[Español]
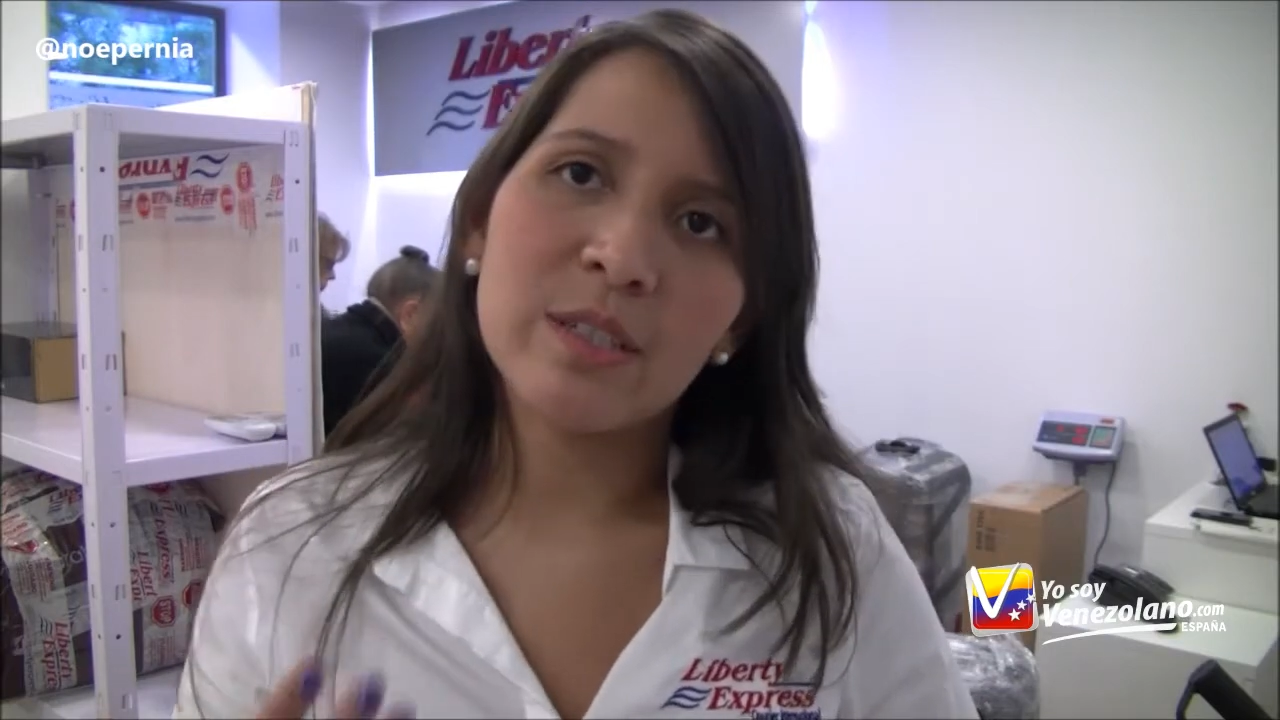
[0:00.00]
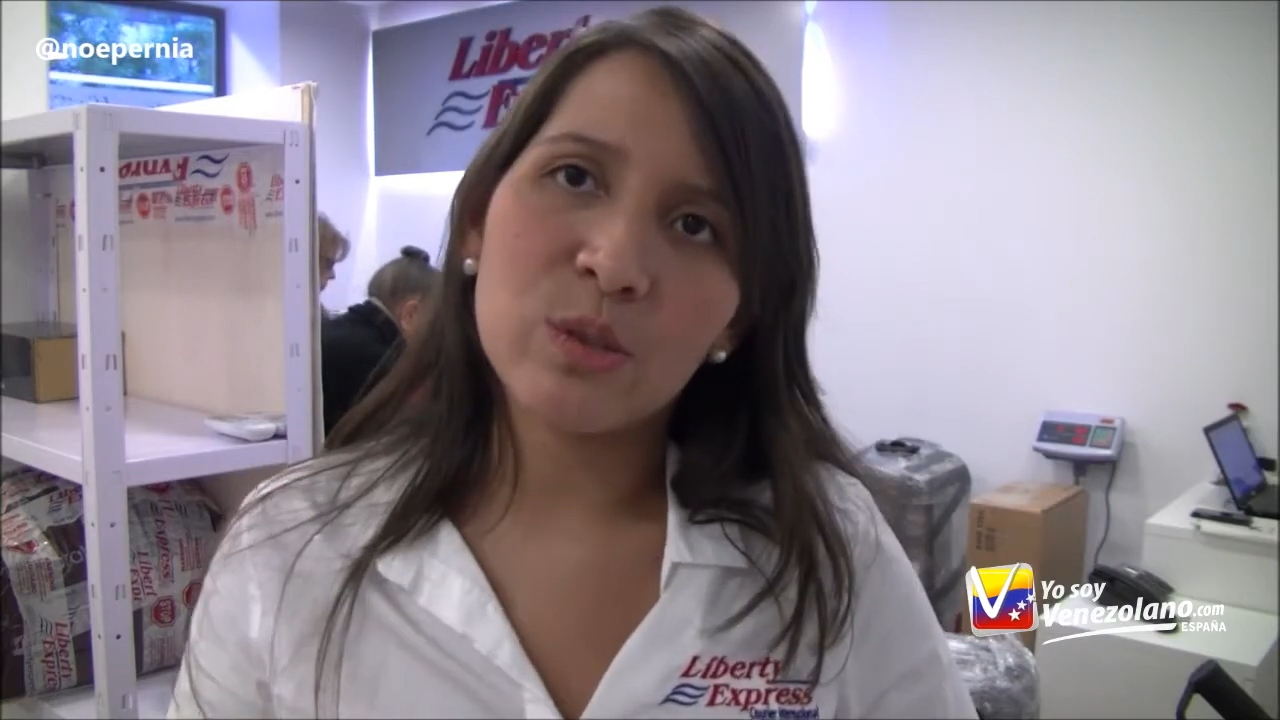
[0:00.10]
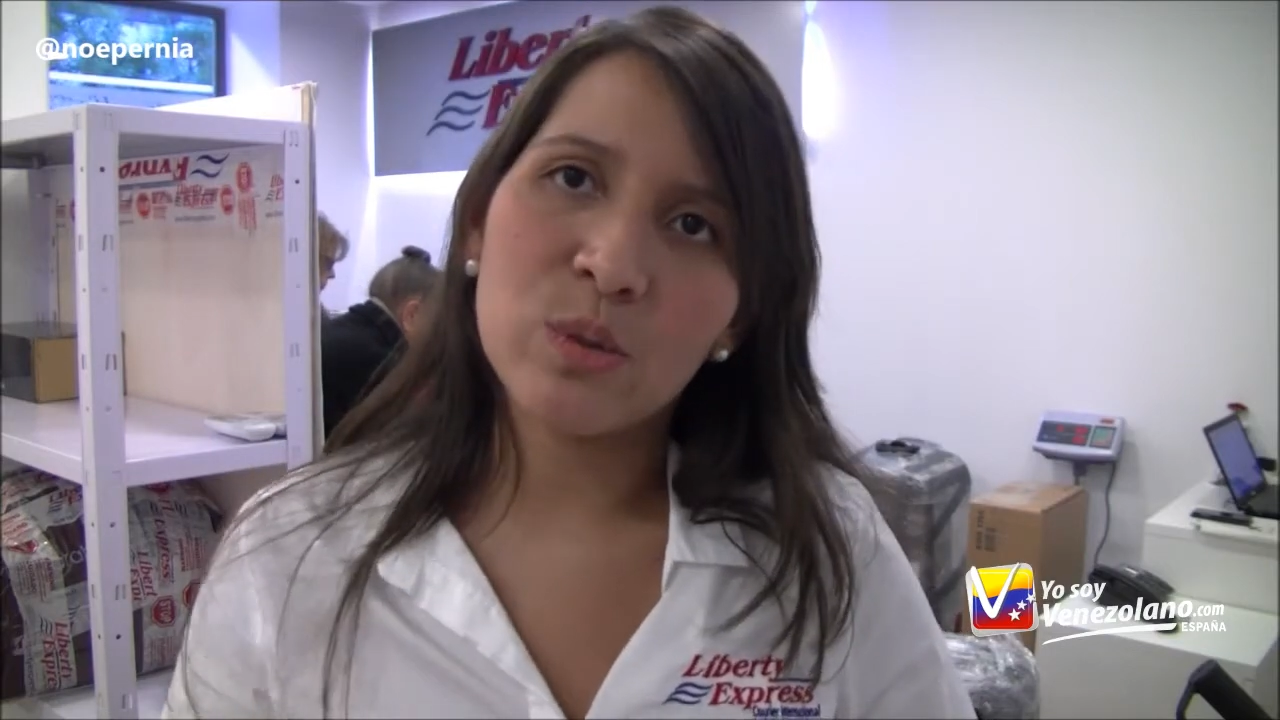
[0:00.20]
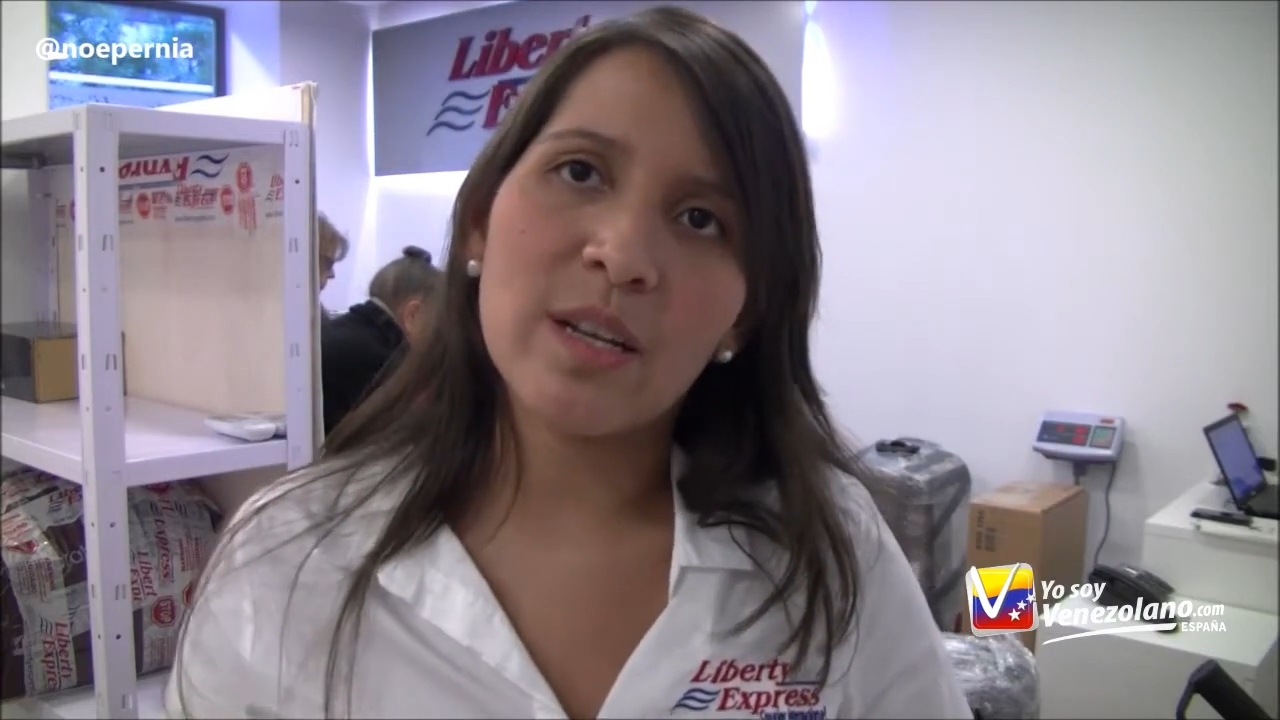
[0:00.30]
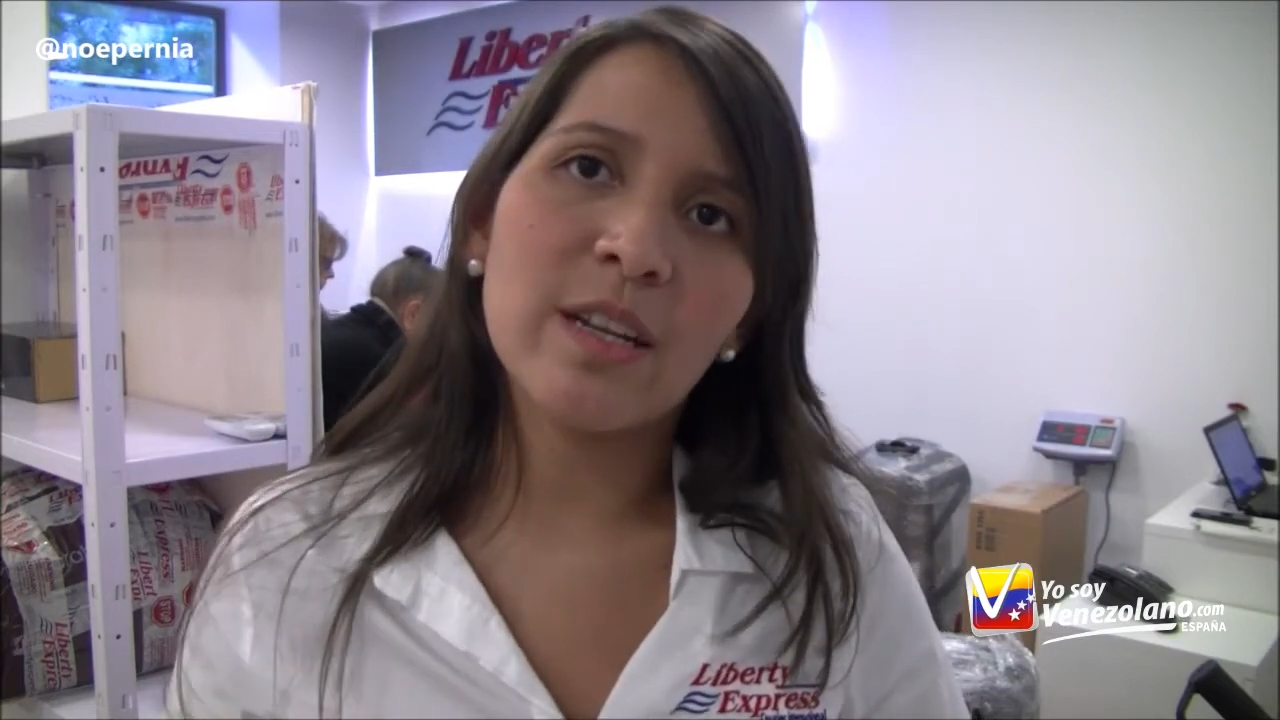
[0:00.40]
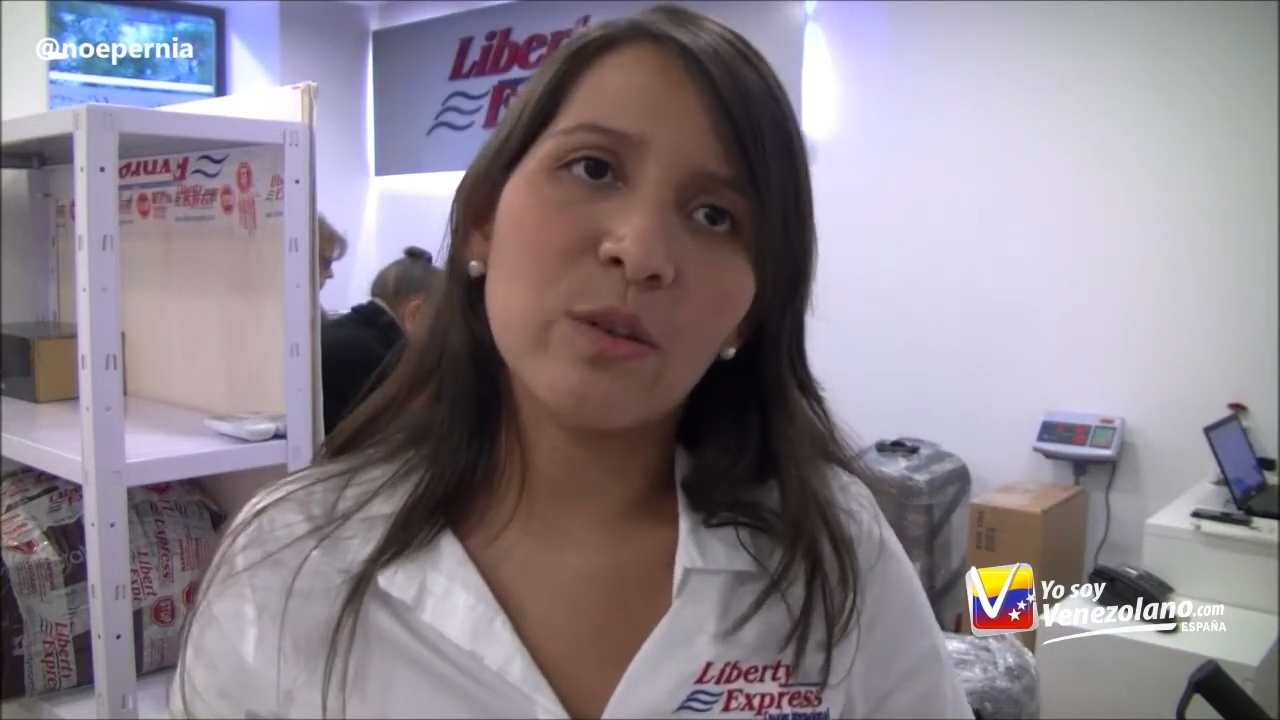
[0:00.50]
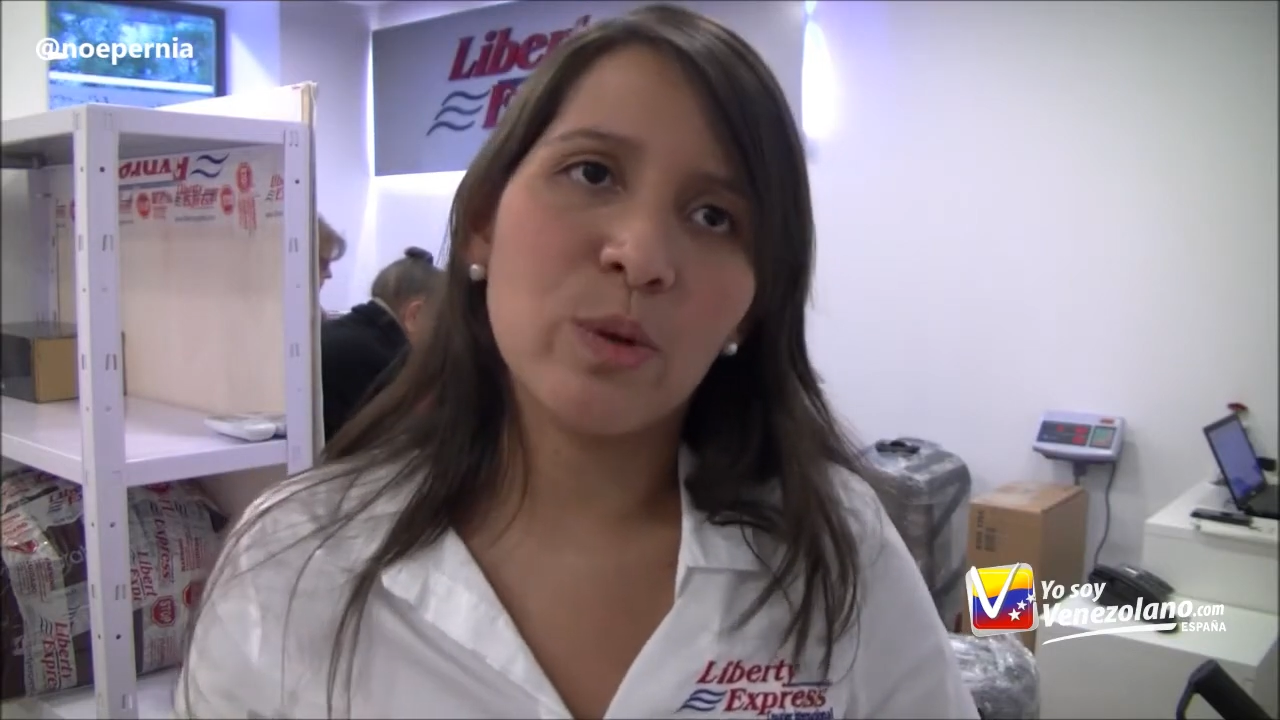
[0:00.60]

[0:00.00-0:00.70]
Venezuela